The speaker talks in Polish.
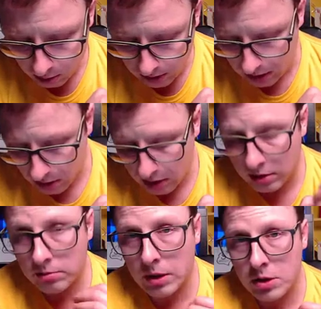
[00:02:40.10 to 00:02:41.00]
tu na
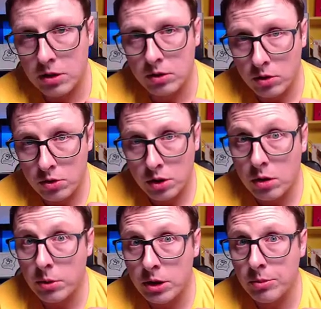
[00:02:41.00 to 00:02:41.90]
dole macie to, z
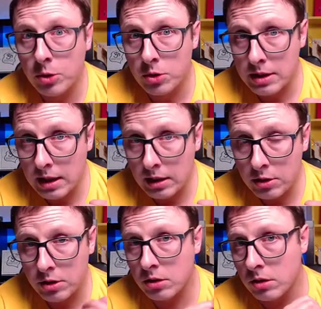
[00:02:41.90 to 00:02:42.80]
czego będziemy korzystali,
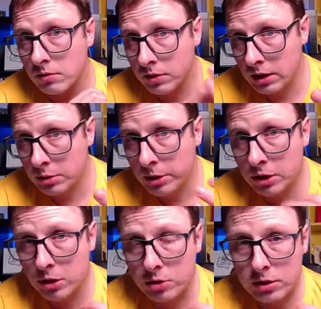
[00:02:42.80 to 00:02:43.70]
z czego Wy też
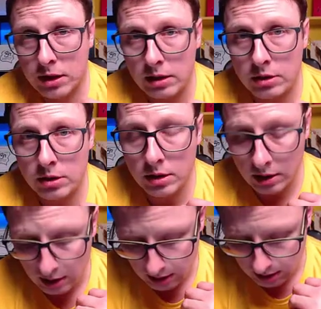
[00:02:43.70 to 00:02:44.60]
będziecie korzystali, czyli